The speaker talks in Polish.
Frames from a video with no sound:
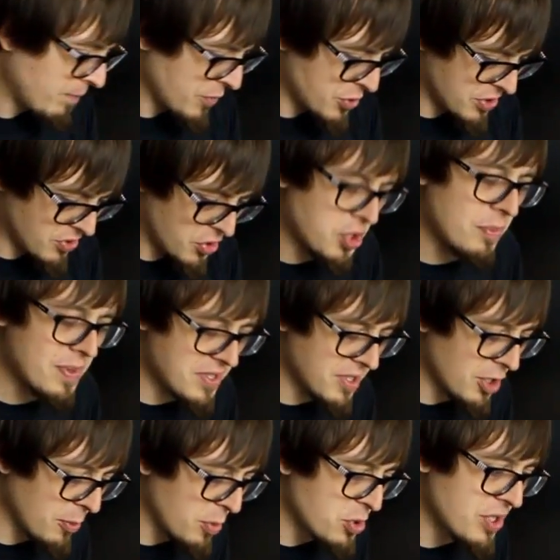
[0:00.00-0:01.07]
że coś chyba z
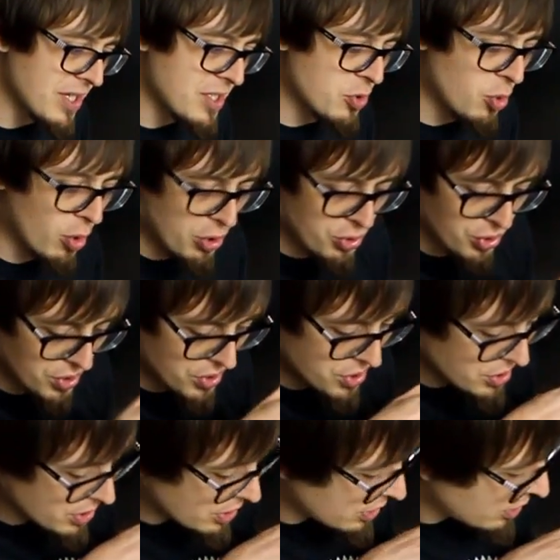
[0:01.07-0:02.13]
niego można złożyć.